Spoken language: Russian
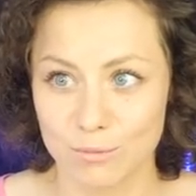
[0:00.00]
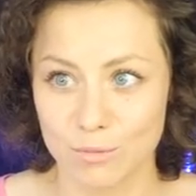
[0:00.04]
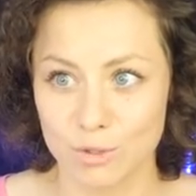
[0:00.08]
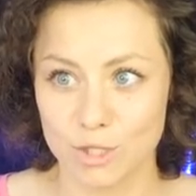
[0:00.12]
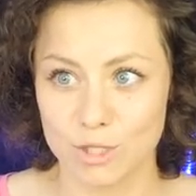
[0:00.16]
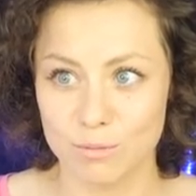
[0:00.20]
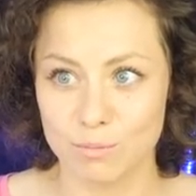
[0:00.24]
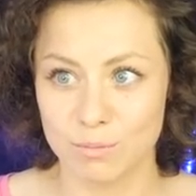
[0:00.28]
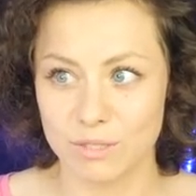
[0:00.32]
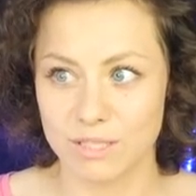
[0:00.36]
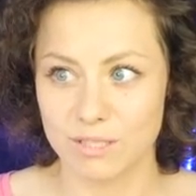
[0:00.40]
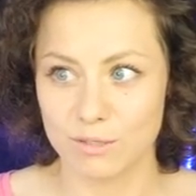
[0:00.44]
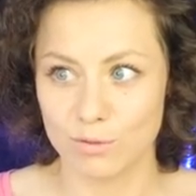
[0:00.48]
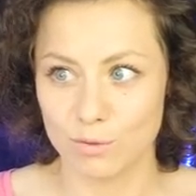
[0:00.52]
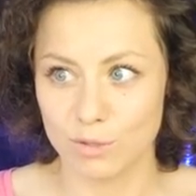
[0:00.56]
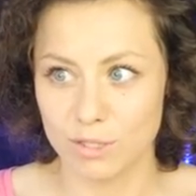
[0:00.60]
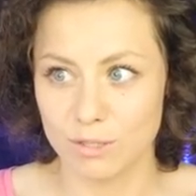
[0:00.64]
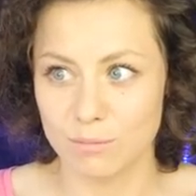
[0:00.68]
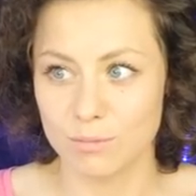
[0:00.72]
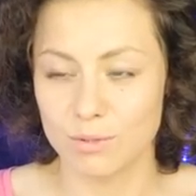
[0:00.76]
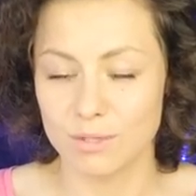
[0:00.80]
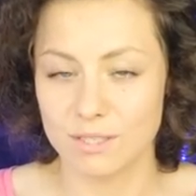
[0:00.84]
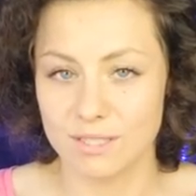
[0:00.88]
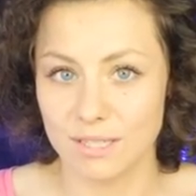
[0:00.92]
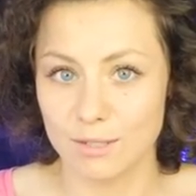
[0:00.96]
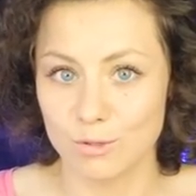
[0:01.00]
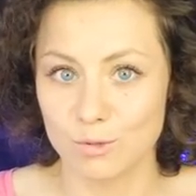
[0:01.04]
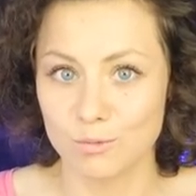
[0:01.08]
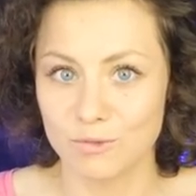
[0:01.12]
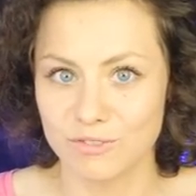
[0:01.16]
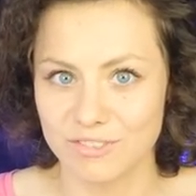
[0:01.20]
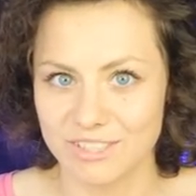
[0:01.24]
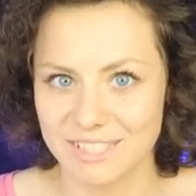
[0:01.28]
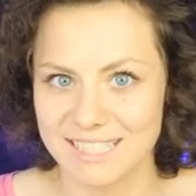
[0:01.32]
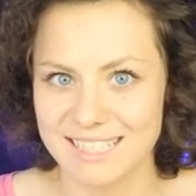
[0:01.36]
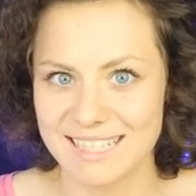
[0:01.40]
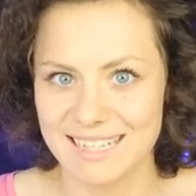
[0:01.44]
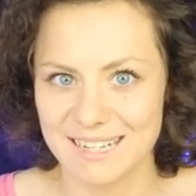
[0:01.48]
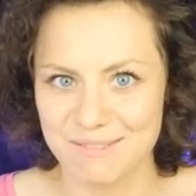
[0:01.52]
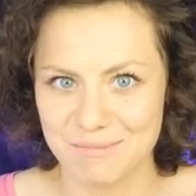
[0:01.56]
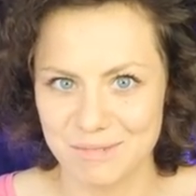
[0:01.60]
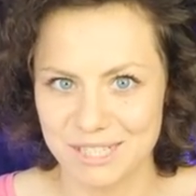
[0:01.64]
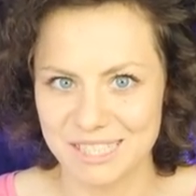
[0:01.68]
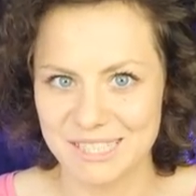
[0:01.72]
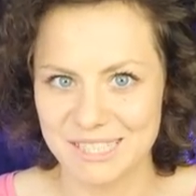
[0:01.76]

Может быть, кто-нибудь кто-нибудь задумывался об